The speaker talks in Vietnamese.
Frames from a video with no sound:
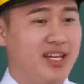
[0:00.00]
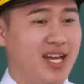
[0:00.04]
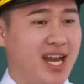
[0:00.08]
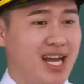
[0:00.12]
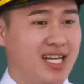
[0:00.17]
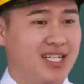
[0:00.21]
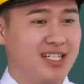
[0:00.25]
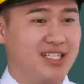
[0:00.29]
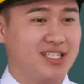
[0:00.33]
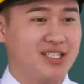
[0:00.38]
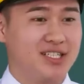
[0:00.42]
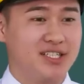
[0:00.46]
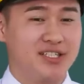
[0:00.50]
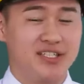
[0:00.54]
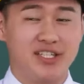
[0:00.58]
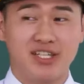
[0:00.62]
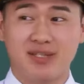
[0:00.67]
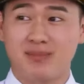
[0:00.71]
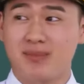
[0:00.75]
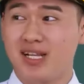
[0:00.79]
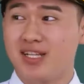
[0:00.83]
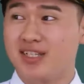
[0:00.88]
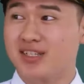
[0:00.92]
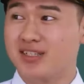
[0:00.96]
đối với anh,
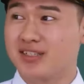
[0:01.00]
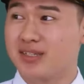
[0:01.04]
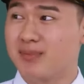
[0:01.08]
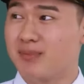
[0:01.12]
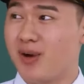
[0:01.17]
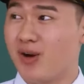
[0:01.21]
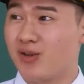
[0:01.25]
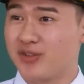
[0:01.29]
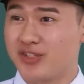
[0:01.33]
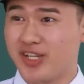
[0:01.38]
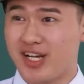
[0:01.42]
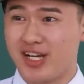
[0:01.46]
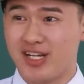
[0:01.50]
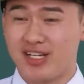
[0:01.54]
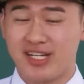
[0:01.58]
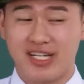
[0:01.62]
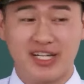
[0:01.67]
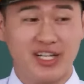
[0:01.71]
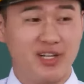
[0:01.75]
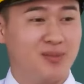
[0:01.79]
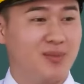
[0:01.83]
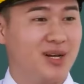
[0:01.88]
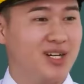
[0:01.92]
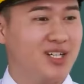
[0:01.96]
việc bay lượn trên bầu trời
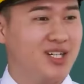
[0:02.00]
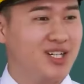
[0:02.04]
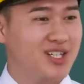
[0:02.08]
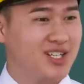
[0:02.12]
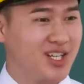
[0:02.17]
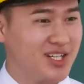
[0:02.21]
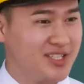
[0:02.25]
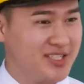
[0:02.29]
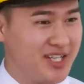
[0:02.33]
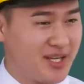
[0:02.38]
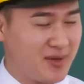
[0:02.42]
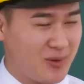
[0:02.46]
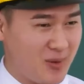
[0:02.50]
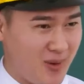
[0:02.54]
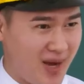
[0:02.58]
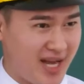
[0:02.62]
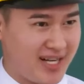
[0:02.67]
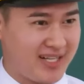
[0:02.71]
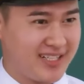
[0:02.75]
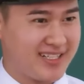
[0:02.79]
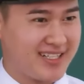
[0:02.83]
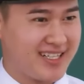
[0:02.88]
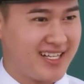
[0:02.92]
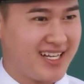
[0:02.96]
là điều mơ ước lớn nhất của
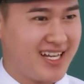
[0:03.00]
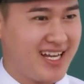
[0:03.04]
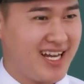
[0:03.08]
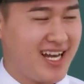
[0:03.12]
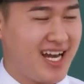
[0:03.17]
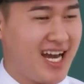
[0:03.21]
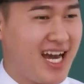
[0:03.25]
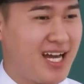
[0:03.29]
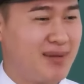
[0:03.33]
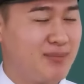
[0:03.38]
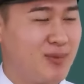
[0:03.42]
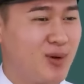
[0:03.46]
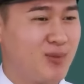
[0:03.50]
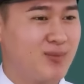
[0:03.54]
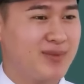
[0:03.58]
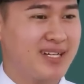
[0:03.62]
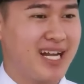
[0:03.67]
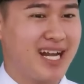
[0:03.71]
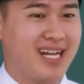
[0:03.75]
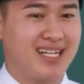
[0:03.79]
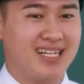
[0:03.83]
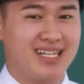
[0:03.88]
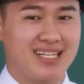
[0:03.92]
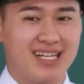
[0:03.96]
anh. Anh
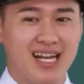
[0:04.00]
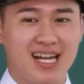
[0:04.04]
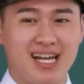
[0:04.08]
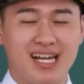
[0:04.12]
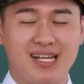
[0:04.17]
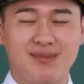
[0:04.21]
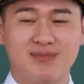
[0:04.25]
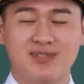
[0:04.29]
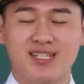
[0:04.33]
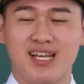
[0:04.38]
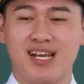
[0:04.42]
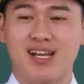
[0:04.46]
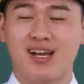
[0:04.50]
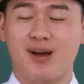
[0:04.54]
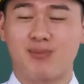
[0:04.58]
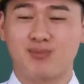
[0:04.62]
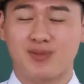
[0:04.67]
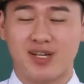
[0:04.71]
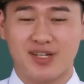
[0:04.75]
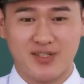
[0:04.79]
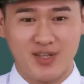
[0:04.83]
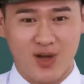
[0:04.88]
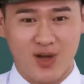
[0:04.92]
mong rằng các em sẽ học